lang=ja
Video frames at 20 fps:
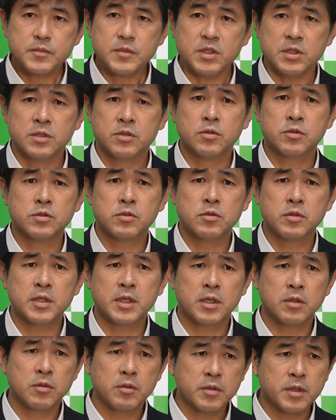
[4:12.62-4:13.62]
一つ大き
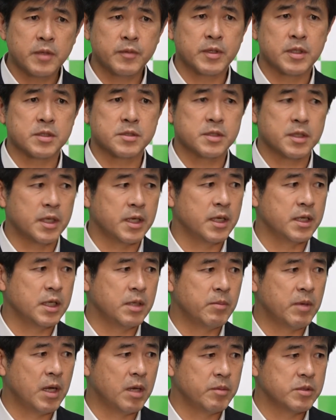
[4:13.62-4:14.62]
な論点はです、ね、
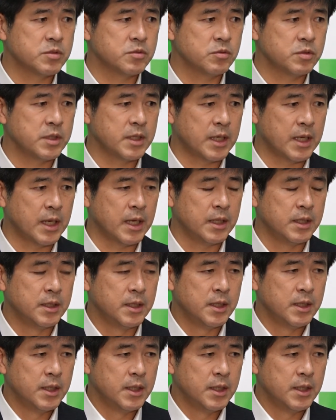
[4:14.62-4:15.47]
今、安倍総理が